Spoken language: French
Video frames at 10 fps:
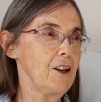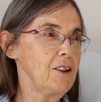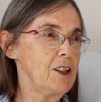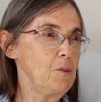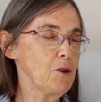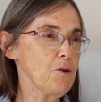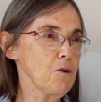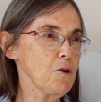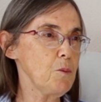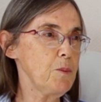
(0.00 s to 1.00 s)
Il y a une
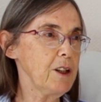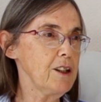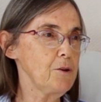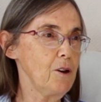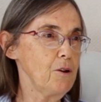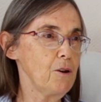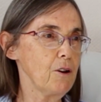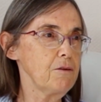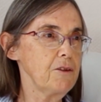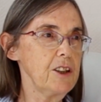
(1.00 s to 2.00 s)
dimension spirituelle de
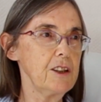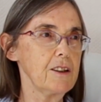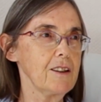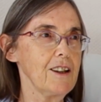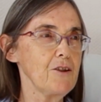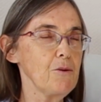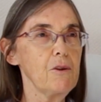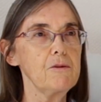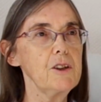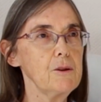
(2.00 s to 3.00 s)
leur vie qu'ils ont
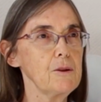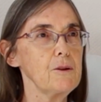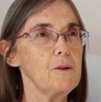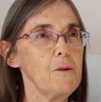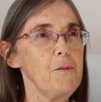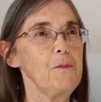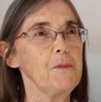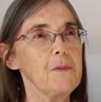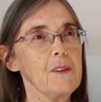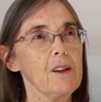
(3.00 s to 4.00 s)
envie de,
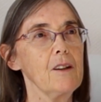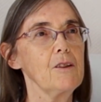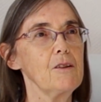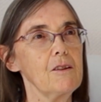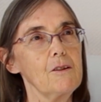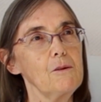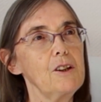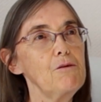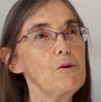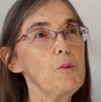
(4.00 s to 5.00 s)
de
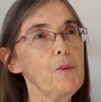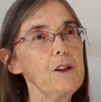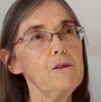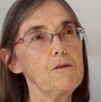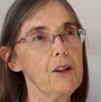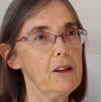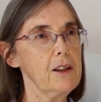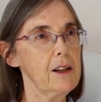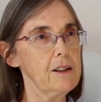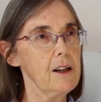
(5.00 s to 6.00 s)
développer, de faire
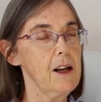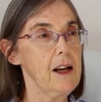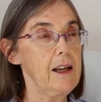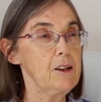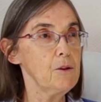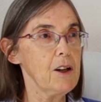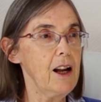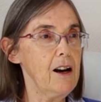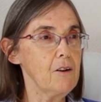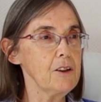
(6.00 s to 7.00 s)
naître. Donc
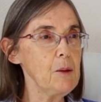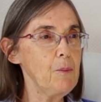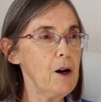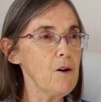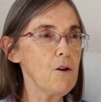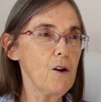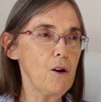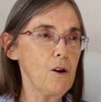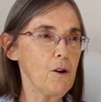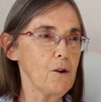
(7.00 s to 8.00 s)
là, on n'est pas
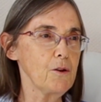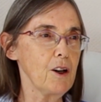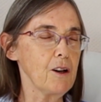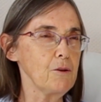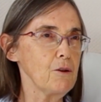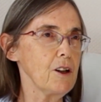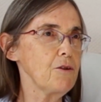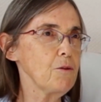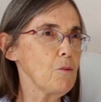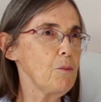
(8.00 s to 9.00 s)
encore euh, dans une
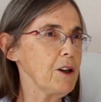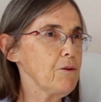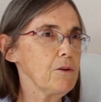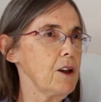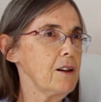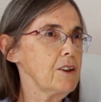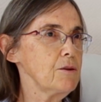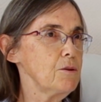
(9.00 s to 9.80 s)
relation personnelle avec